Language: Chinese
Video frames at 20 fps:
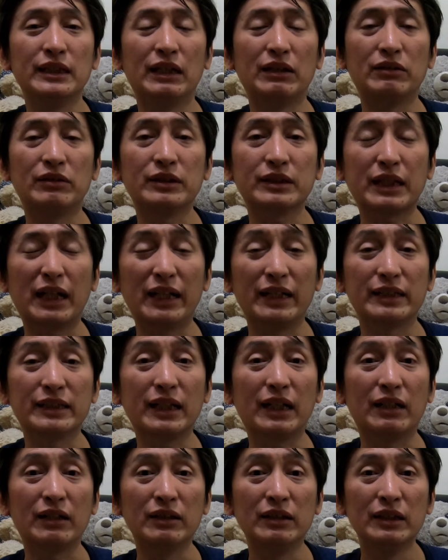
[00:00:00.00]
然后改
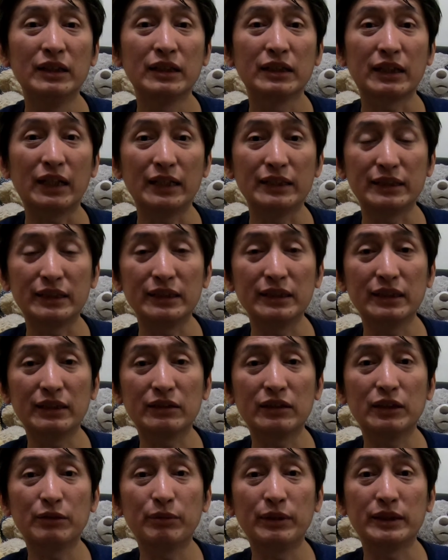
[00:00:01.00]
造，看今
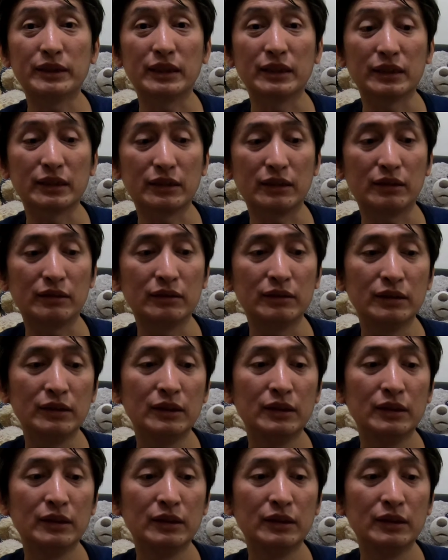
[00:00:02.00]
天会不会成功。